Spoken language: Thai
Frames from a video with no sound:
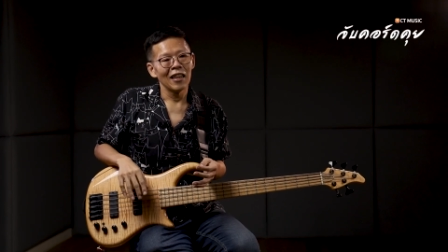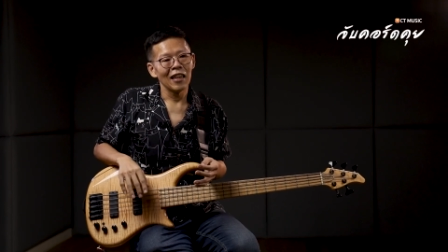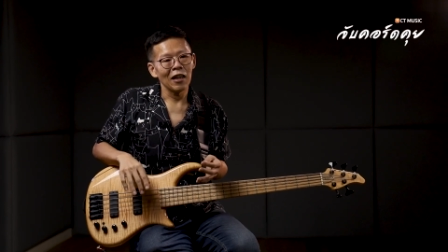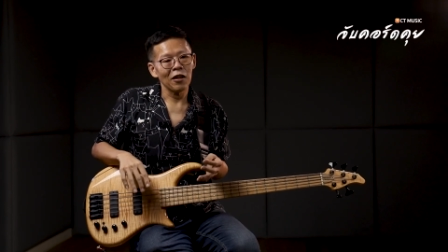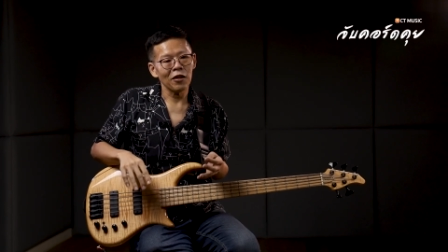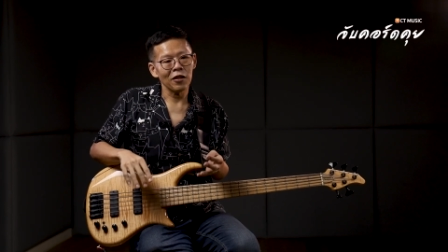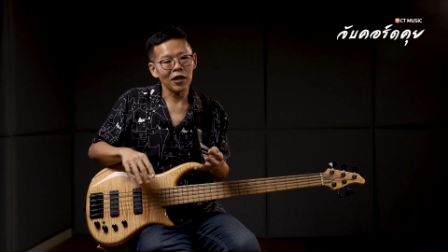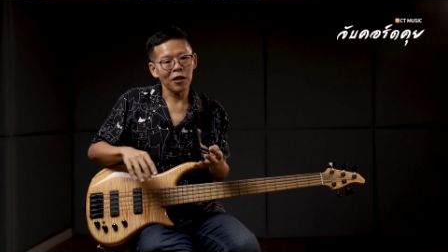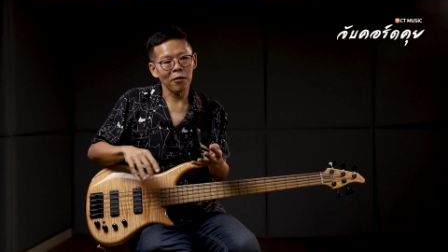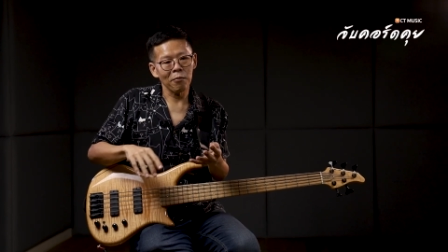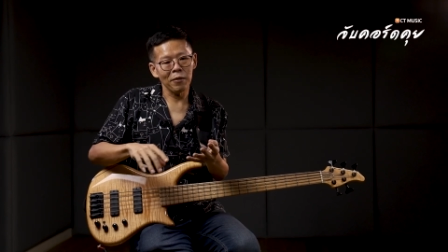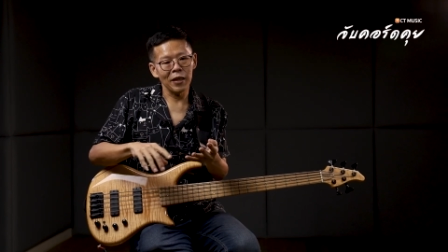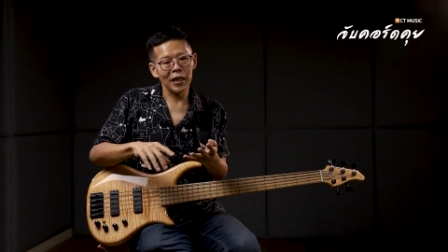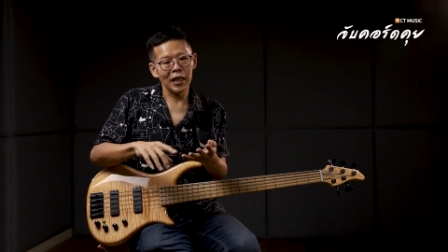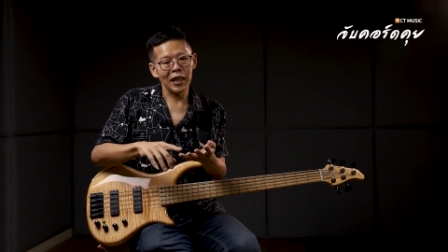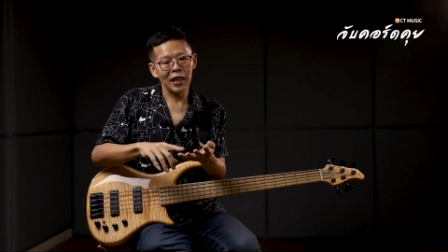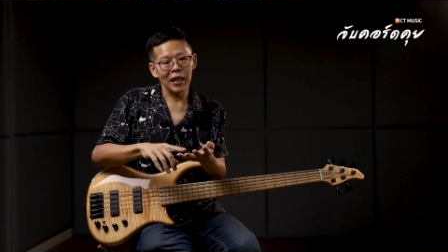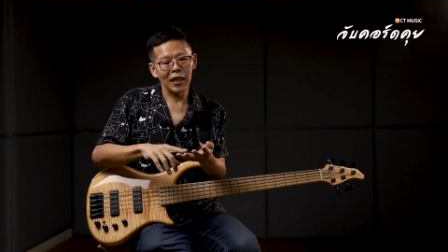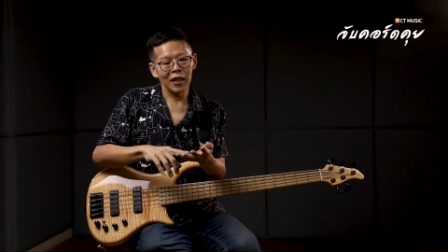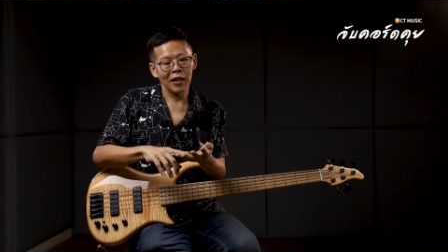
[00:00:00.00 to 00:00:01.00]
แล้วก็จะมี
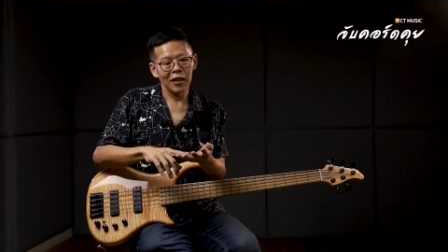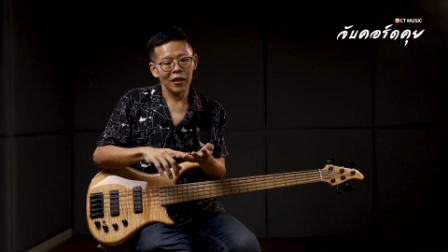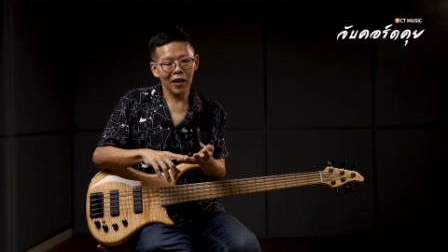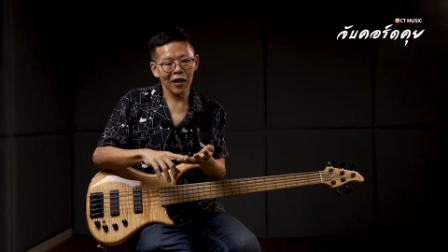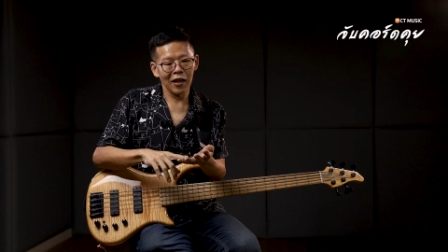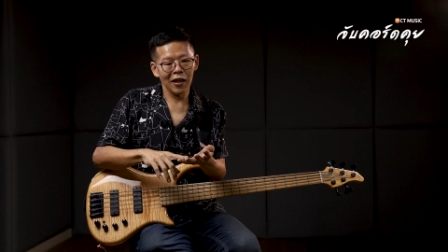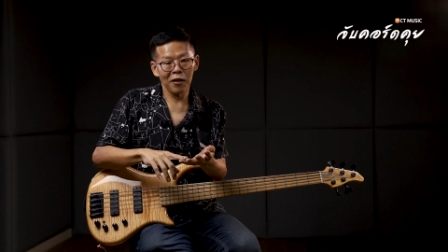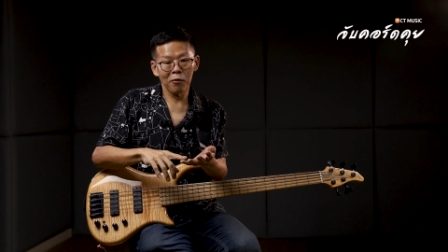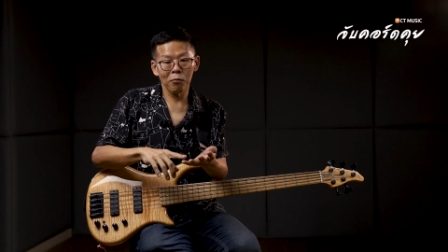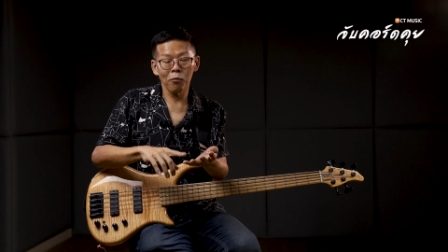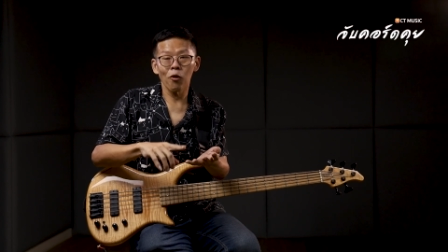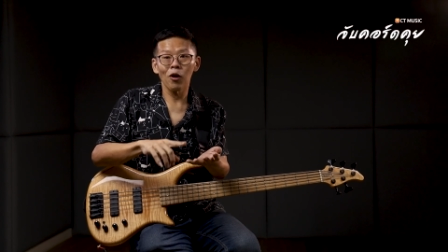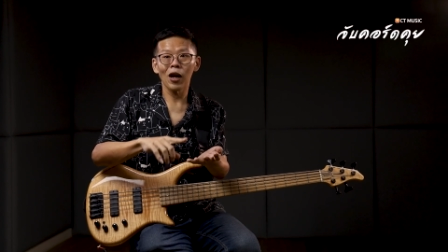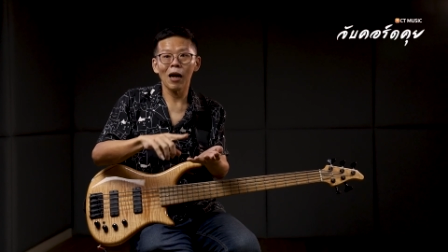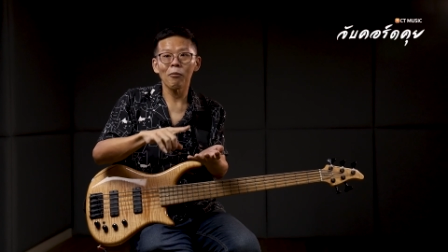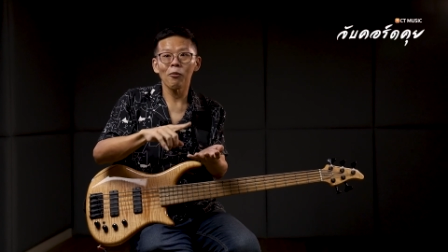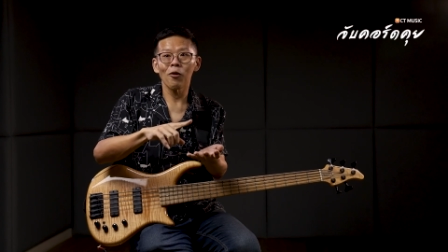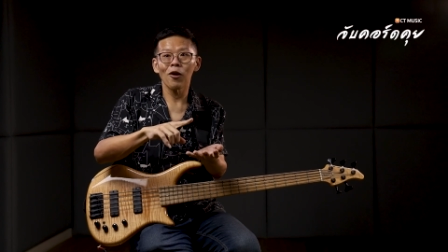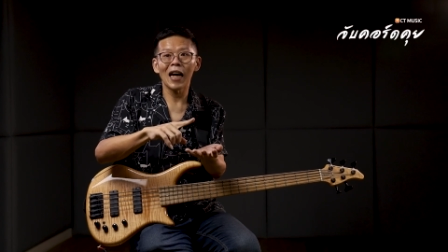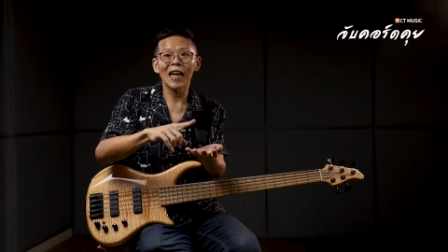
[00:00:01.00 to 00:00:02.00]
โม
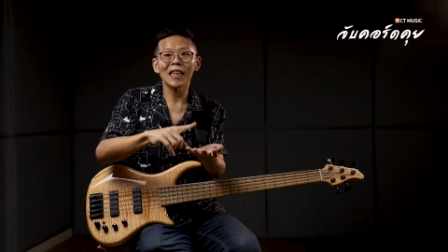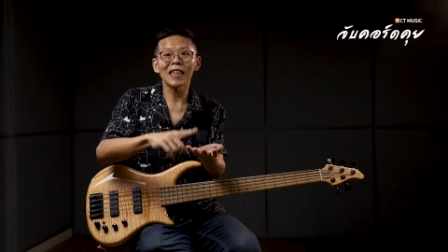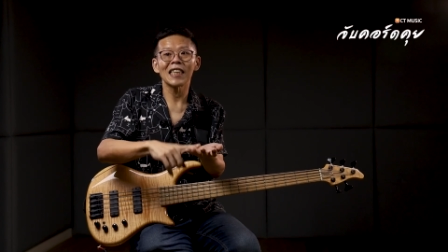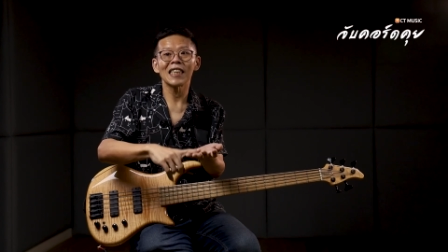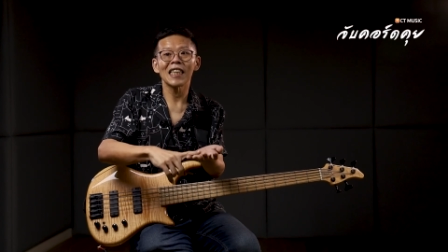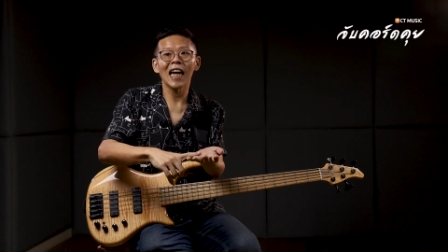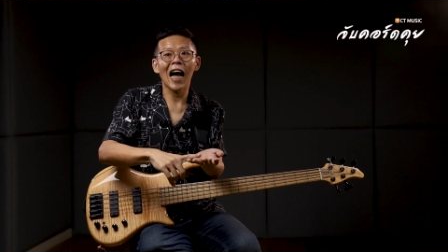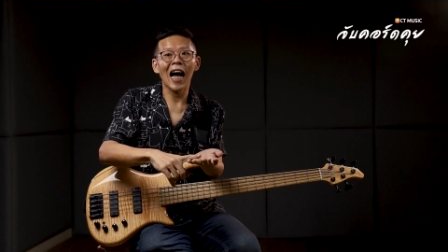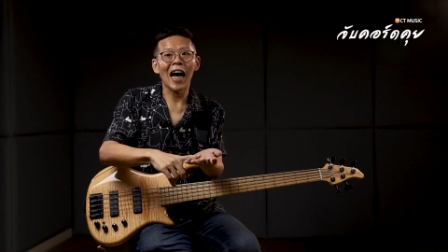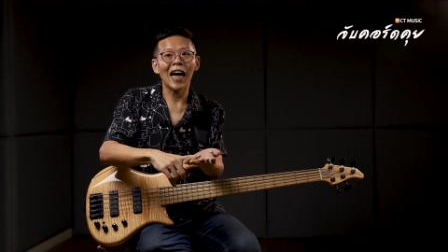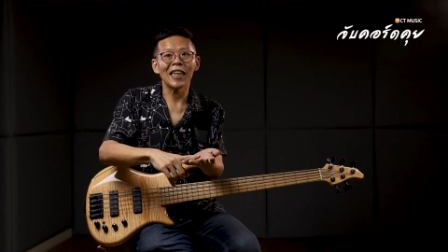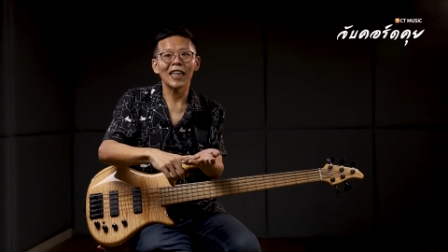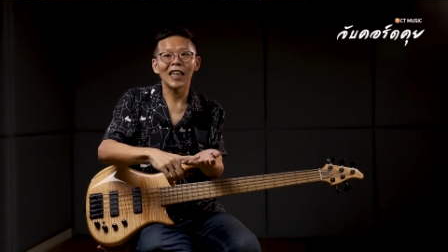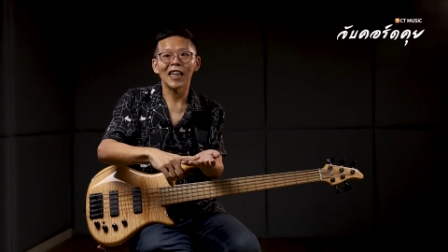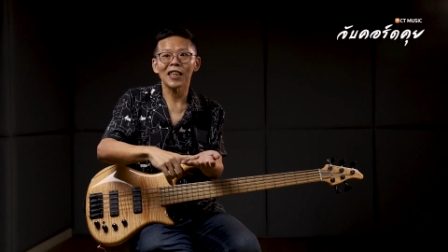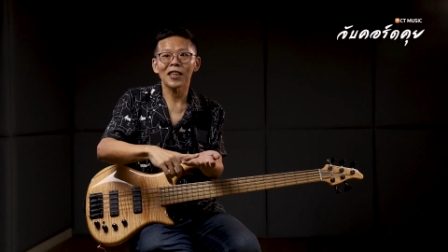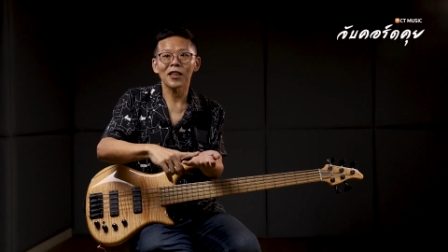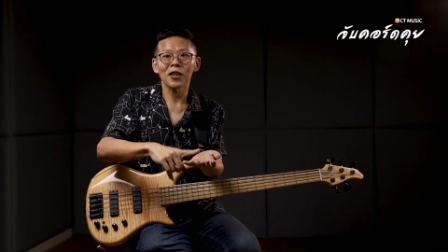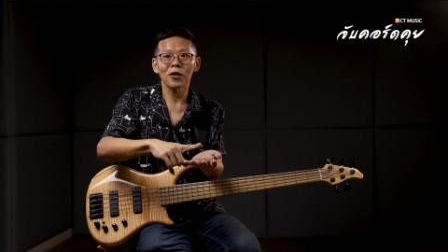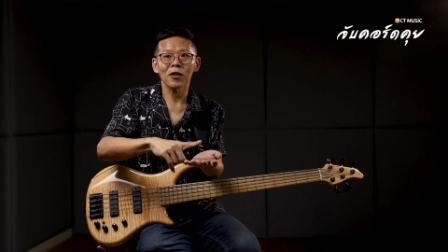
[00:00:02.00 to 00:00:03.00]
ลาโมลาสัญชาย
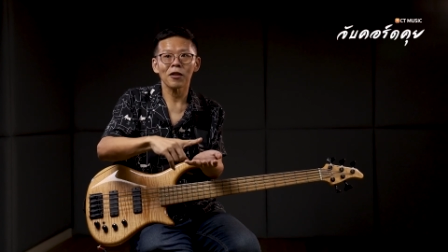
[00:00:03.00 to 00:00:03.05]
เนี่ย